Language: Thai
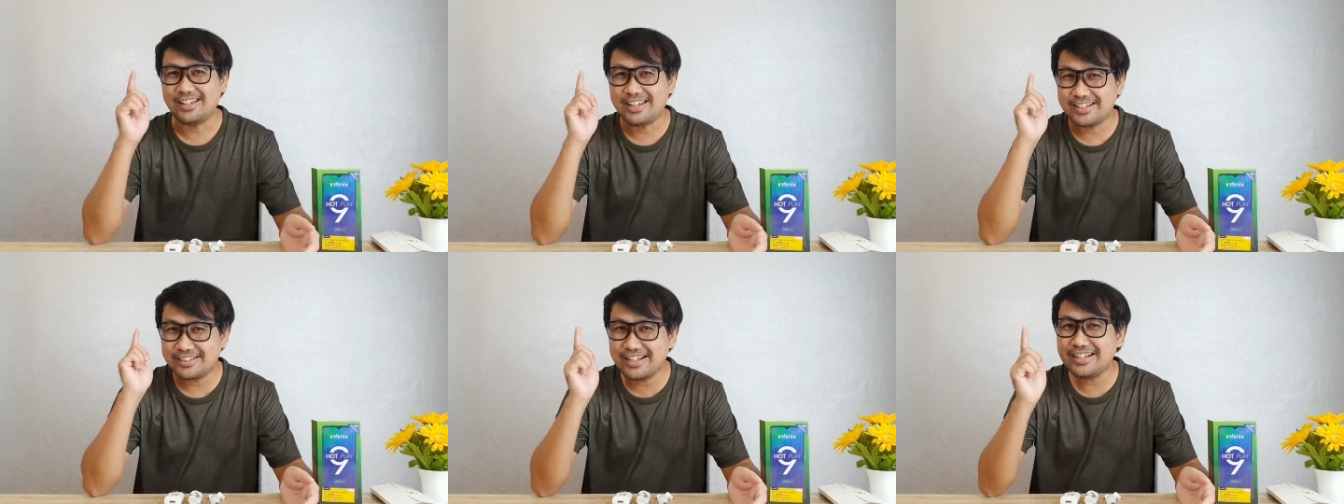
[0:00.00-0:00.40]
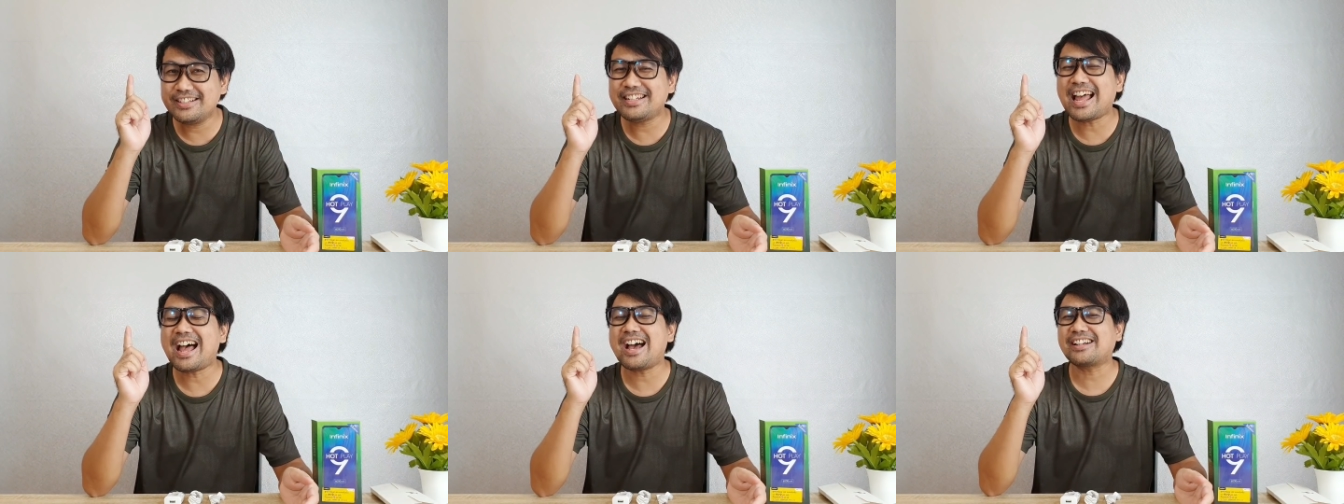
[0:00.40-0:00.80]
อีกหนึ่ง
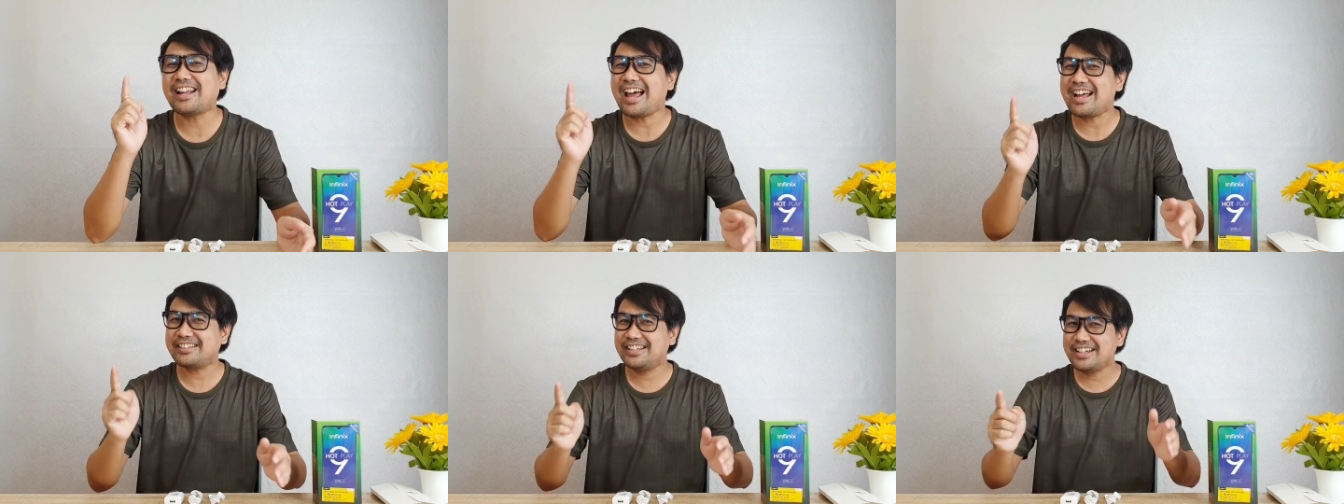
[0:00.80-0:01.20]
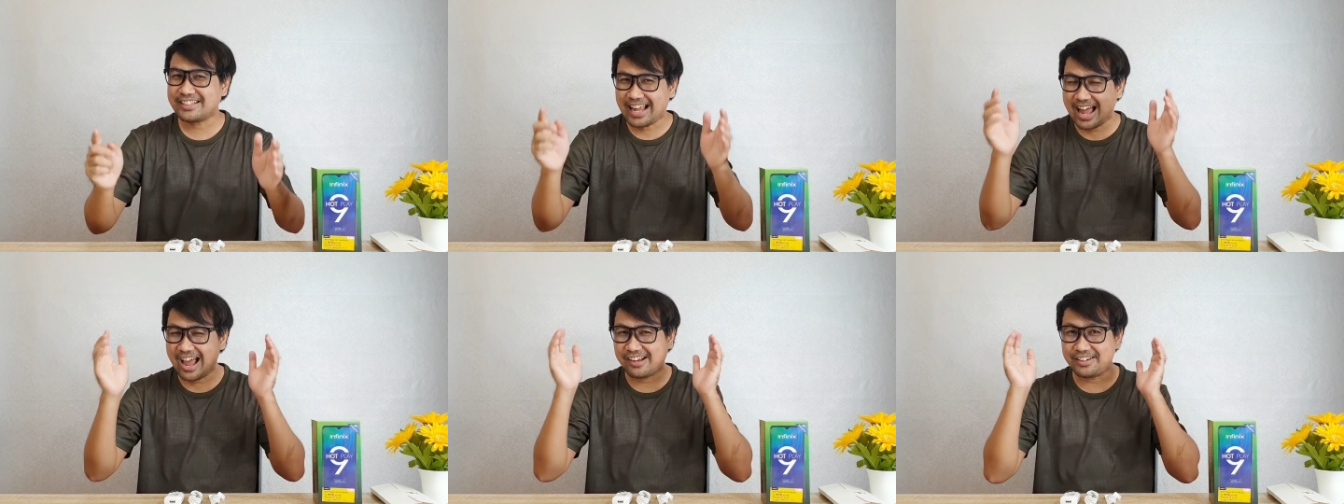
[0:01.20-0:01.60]
อย่างนะฮะที่
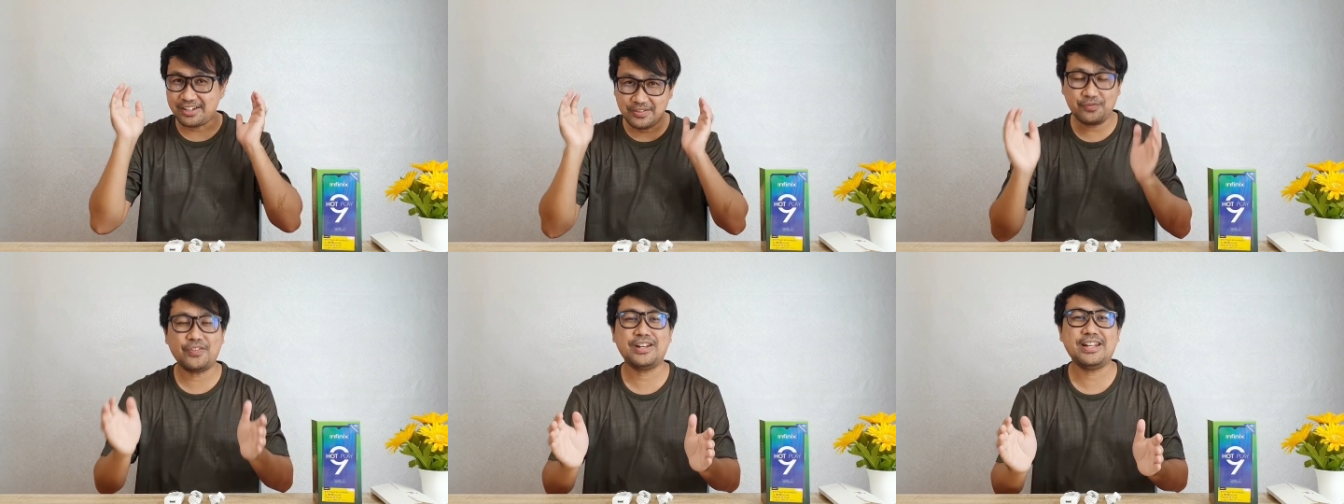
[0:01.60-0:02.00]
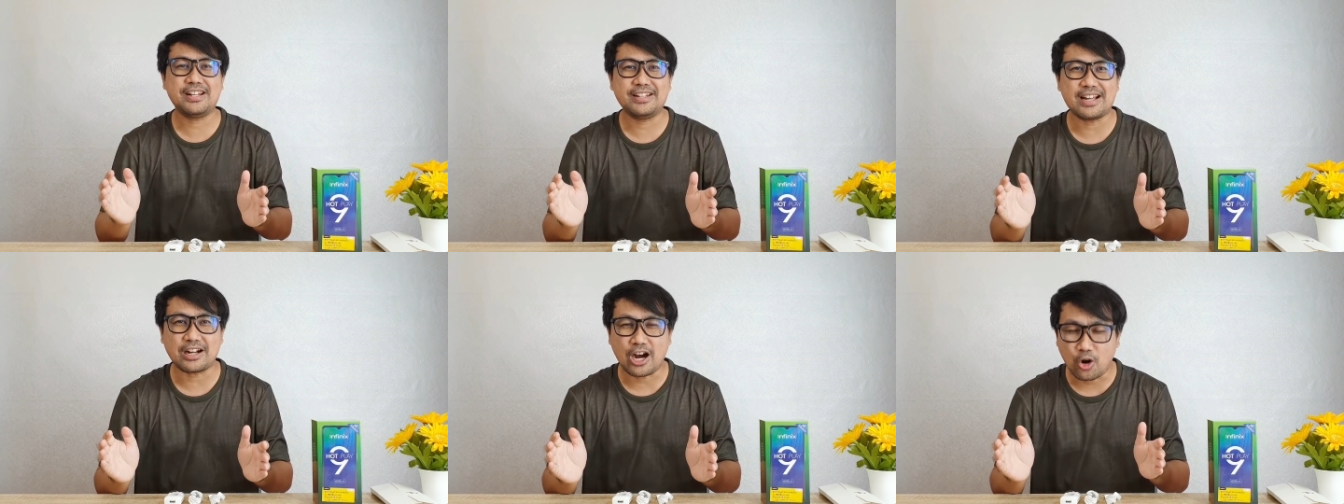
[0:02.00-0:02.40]
ทาง i n f i n i
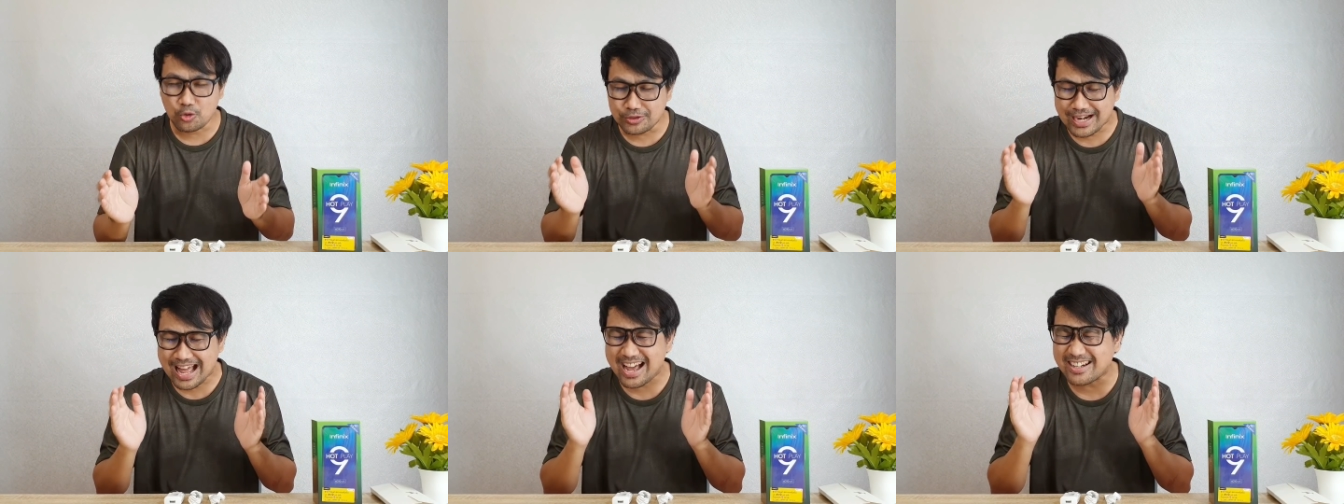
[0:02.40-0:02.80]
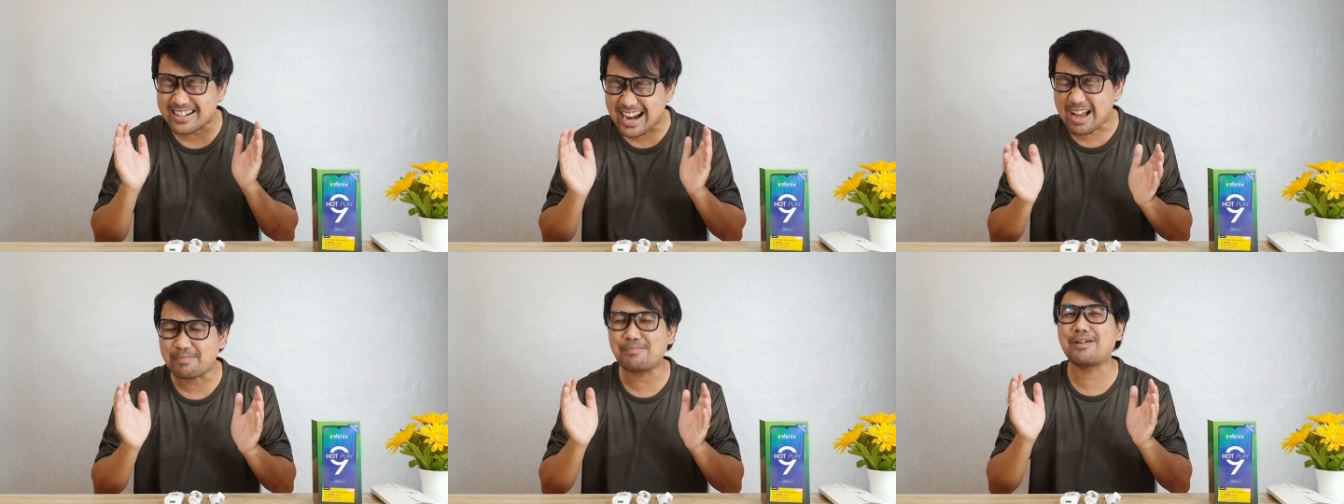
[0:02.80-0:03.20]
t เนี่ยเขาน่า
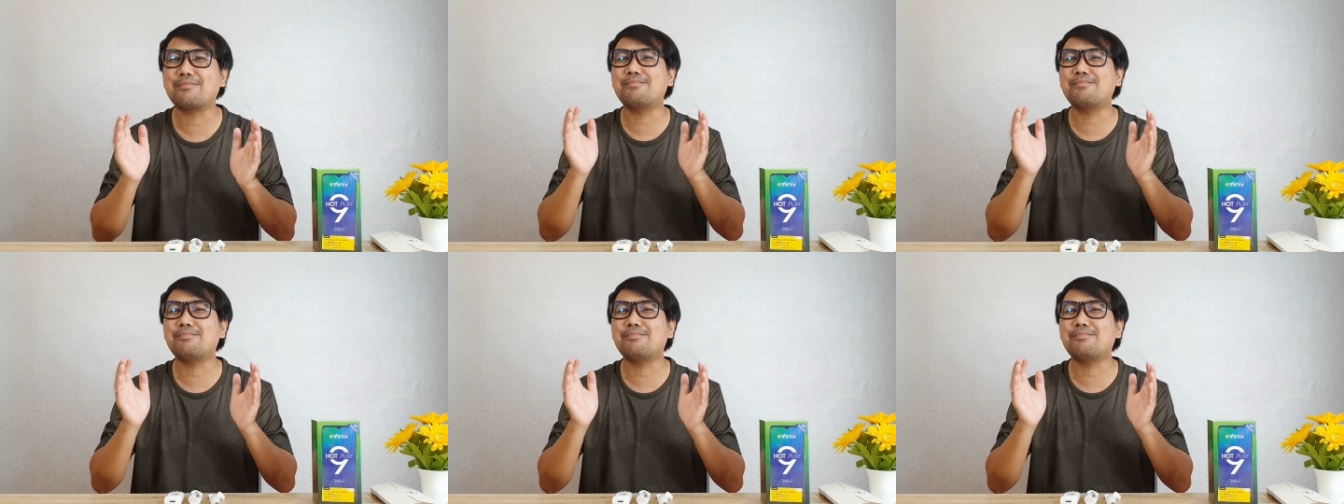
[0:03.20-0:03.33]
รัก